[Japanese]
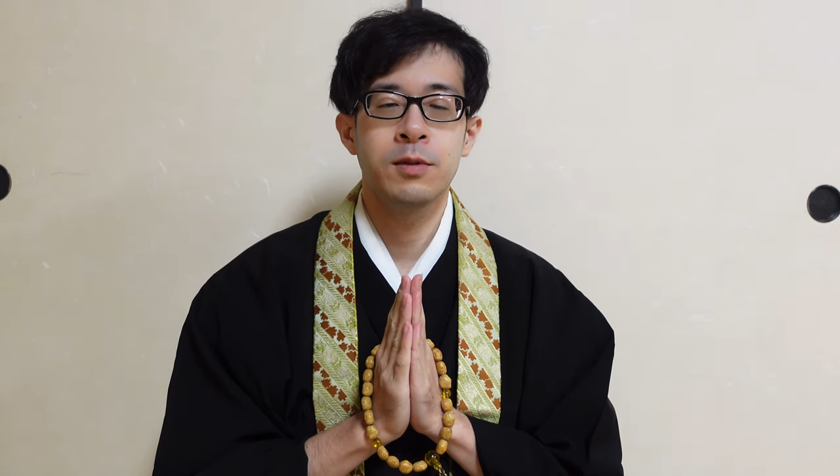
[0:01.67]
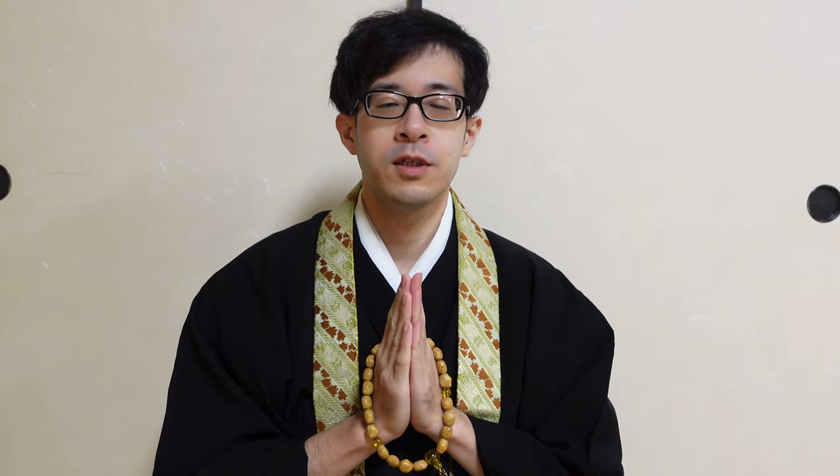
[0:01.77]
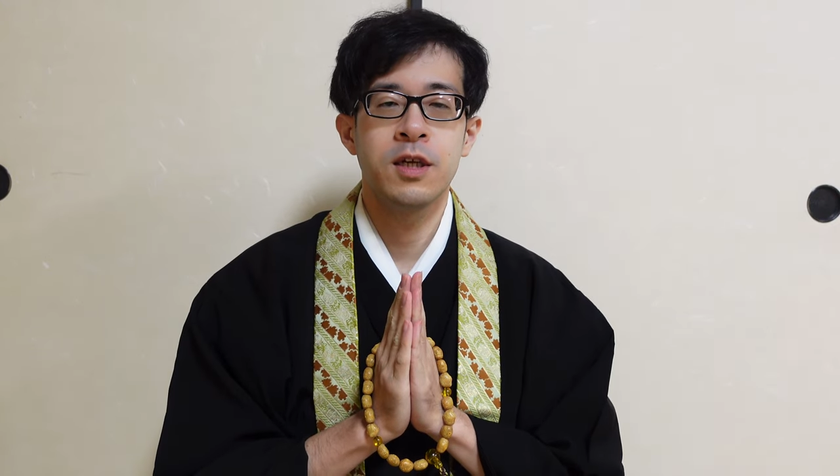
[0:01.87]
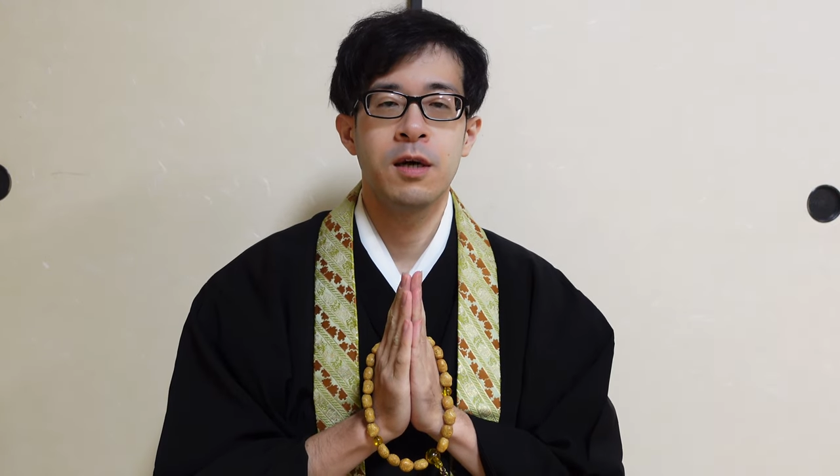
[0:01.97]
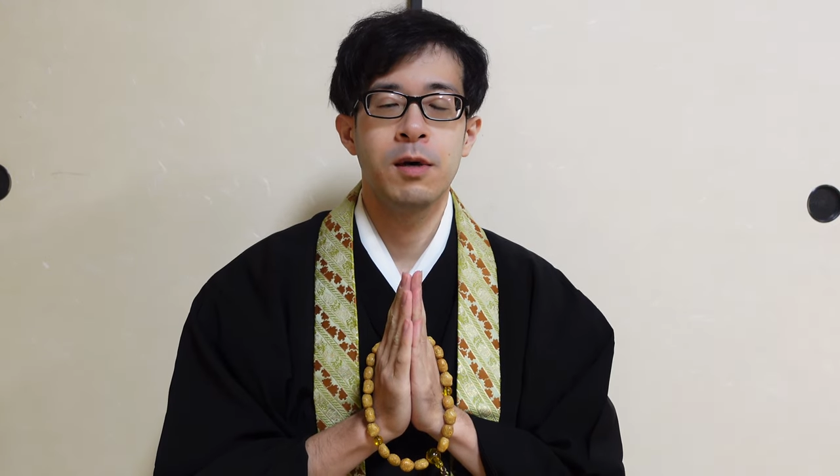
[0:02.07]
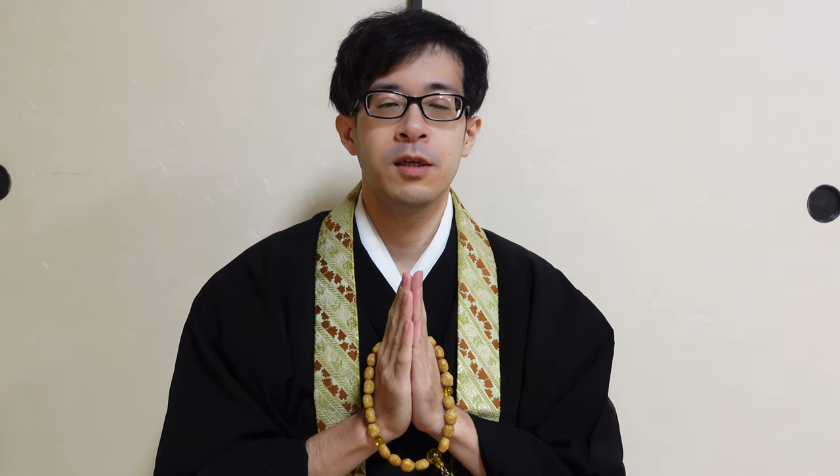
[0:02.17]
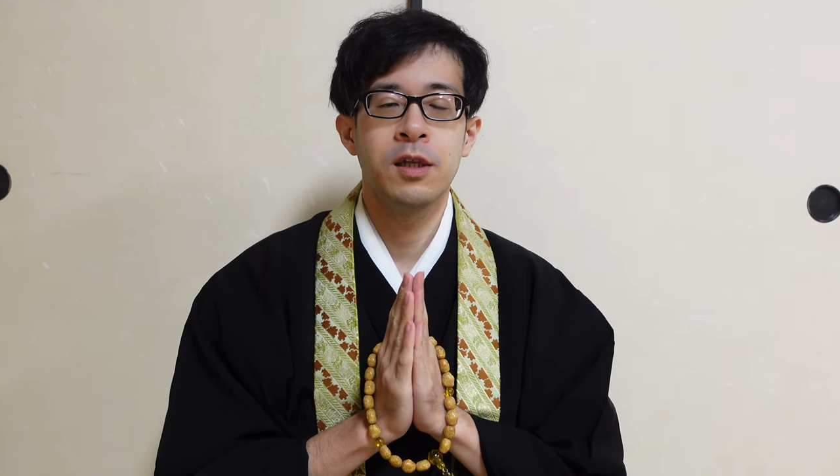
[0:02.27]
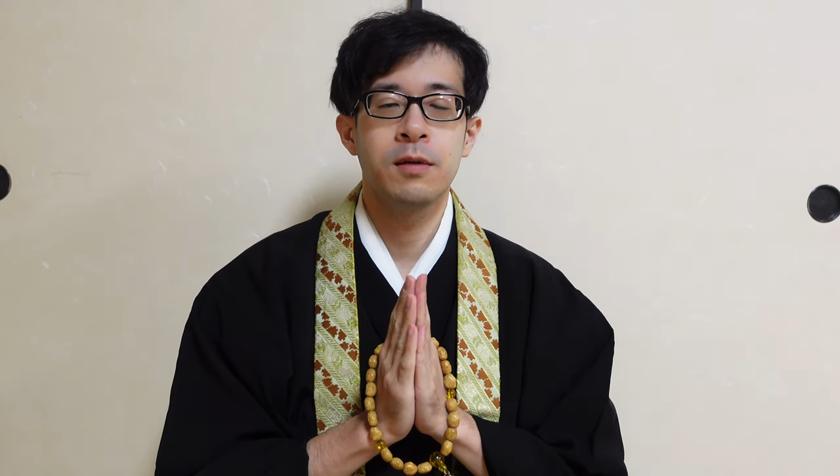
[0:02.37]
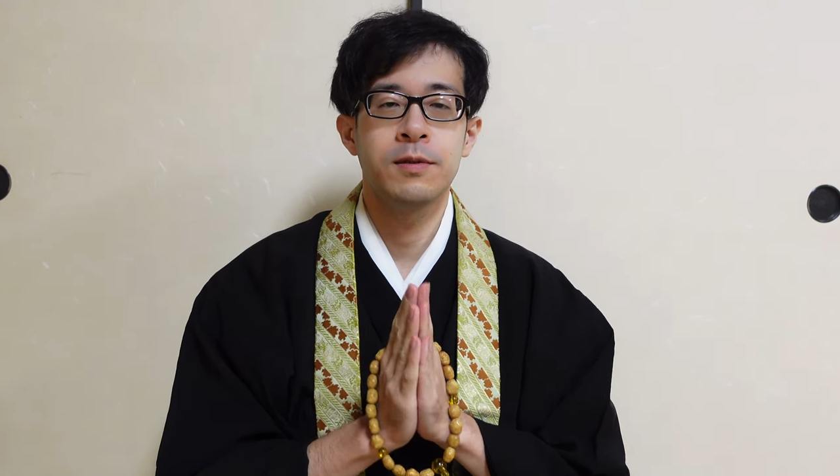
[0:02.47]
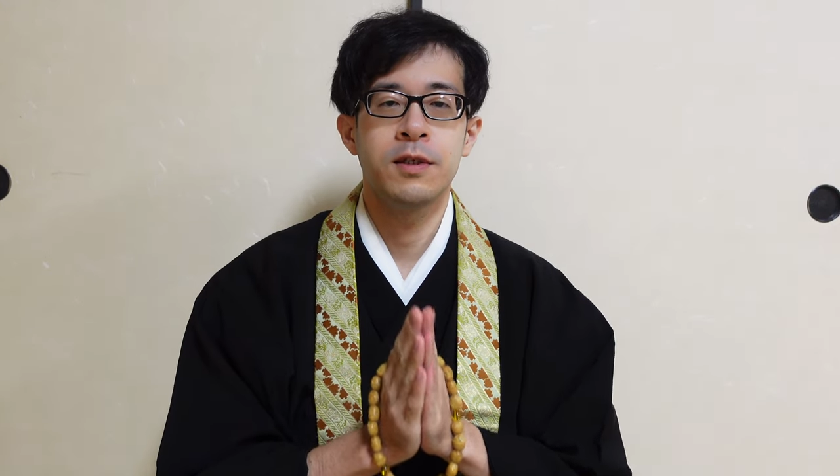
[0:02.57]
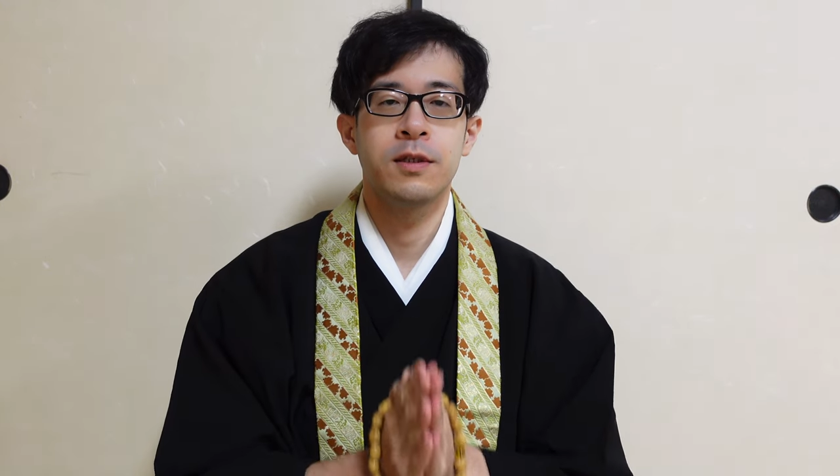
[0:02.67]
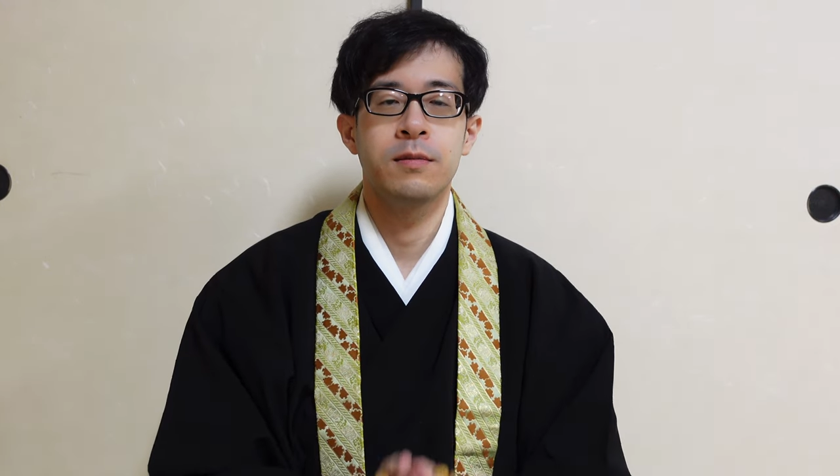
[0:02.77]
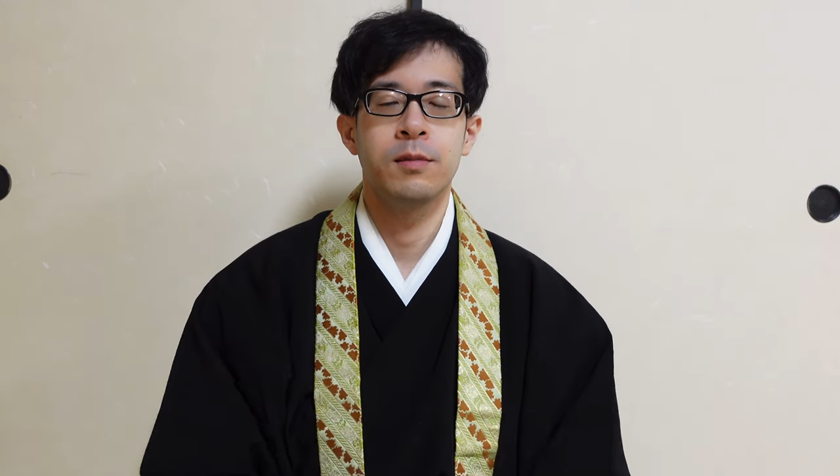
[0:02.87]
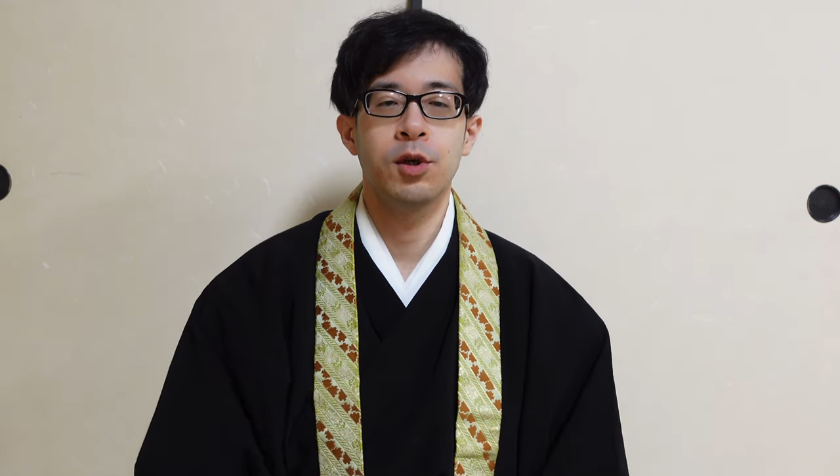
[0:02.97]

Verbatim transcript: 仏ナマンダ仏